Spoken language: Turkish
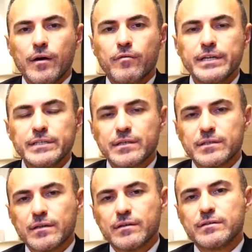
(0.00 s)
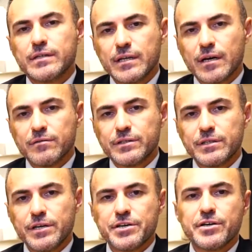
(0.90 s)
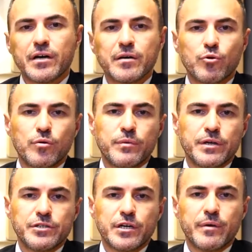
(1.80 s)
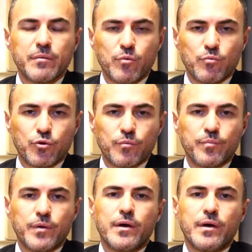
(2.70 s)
Varis hastalığının tedavisini iki ana bölümde incelemek mümkün.